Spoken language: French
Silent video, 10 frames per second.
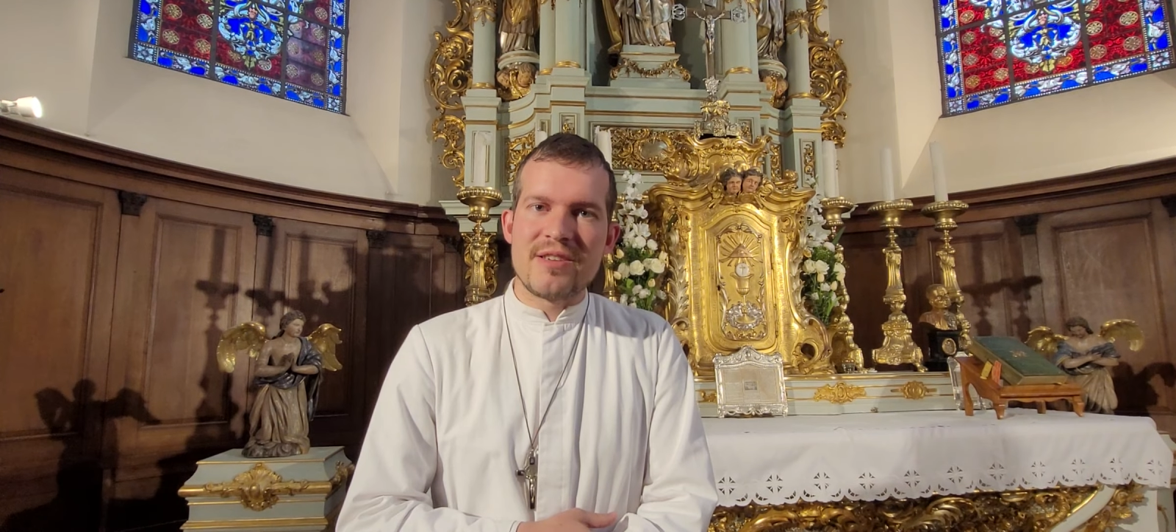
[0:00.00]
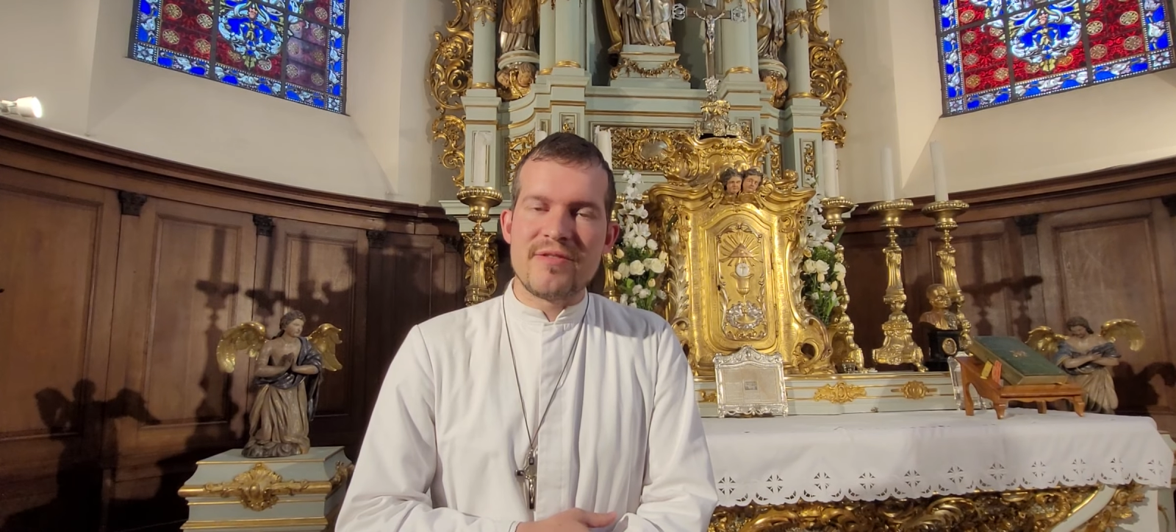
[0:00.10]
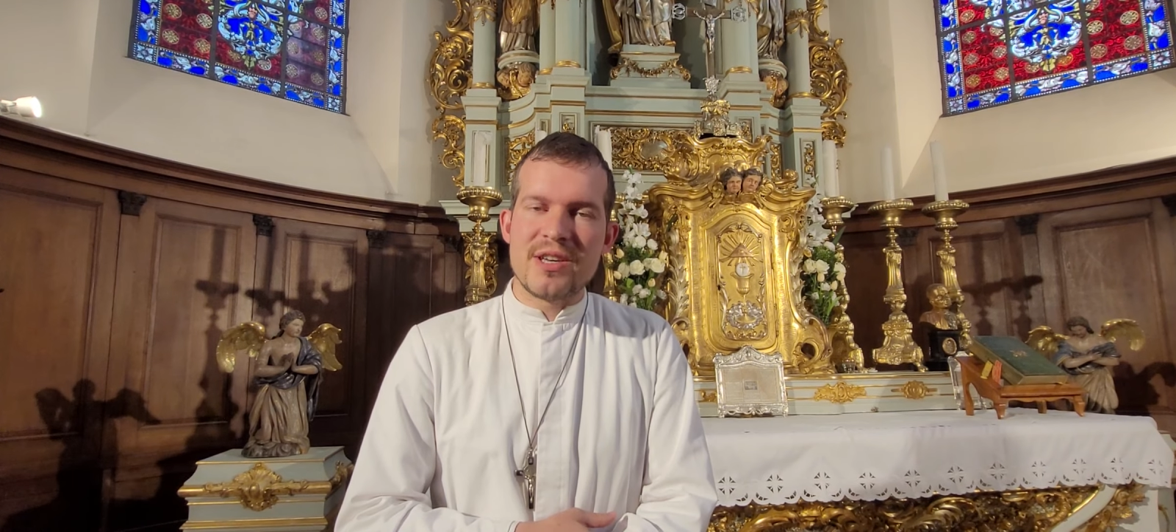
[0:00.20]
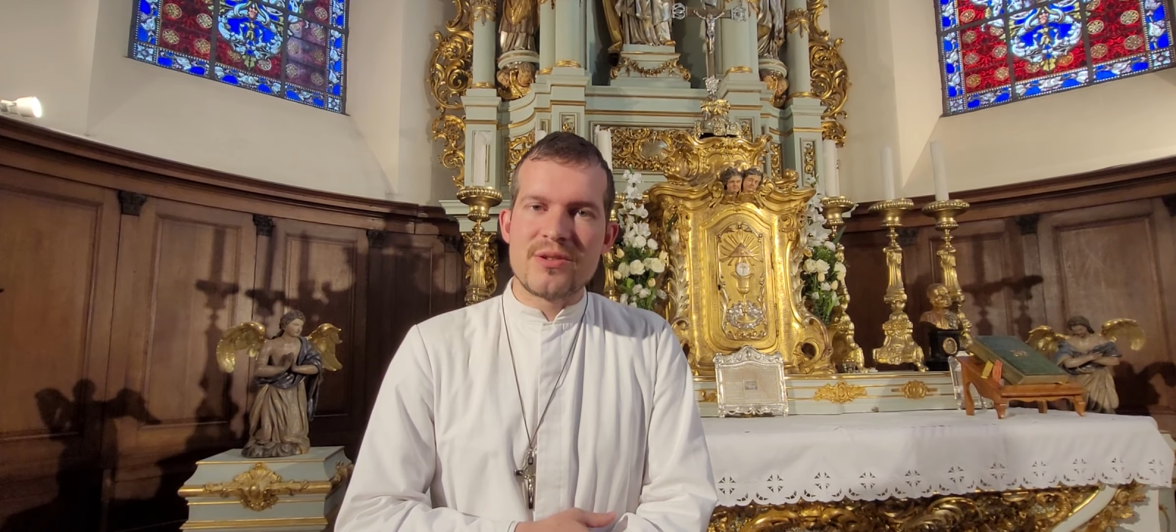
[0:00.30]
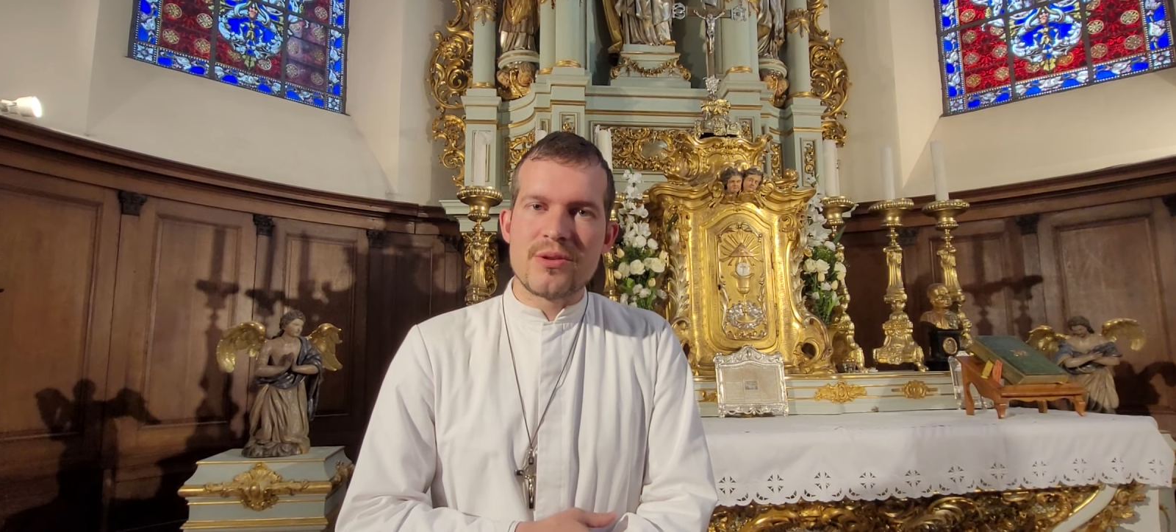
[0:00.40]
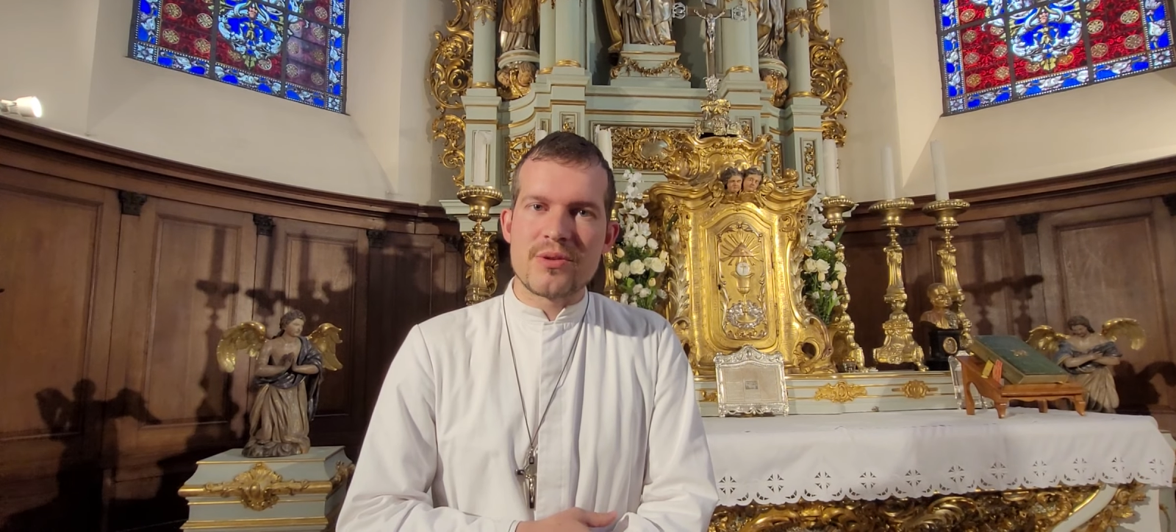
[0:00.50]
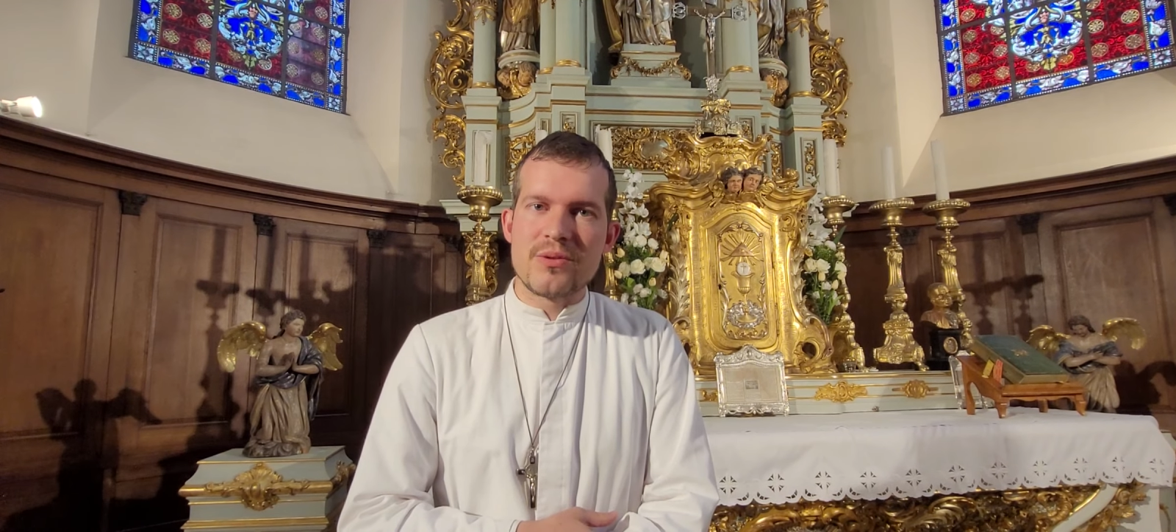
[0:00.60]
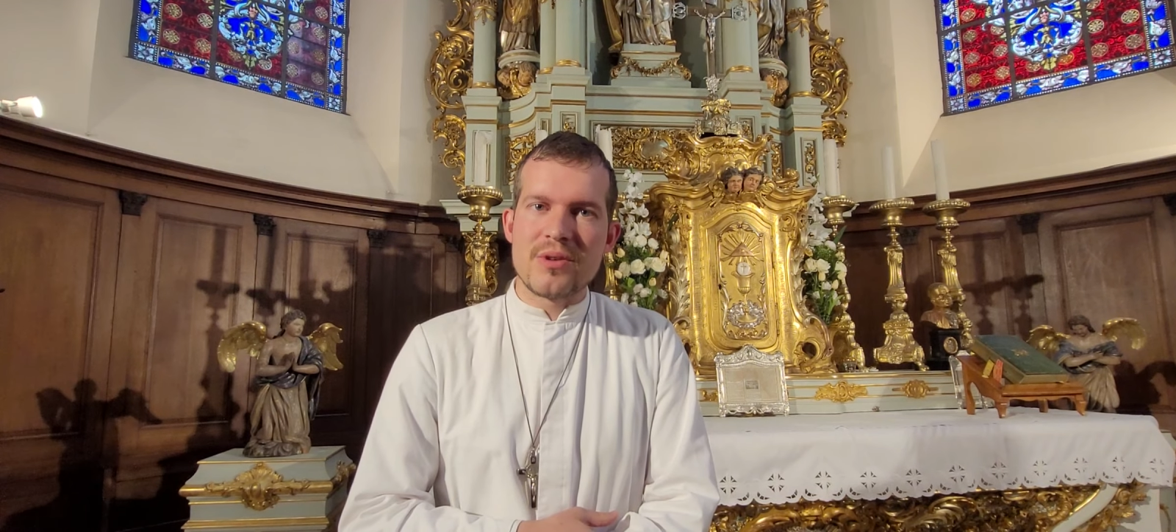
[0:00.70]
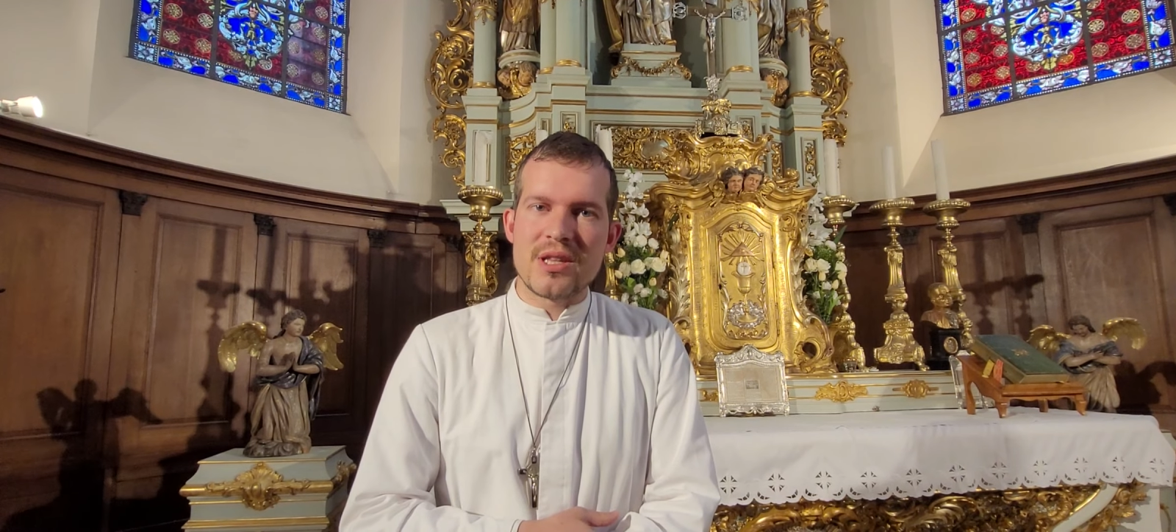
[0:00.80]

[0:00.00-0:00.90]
qui veille sur nous,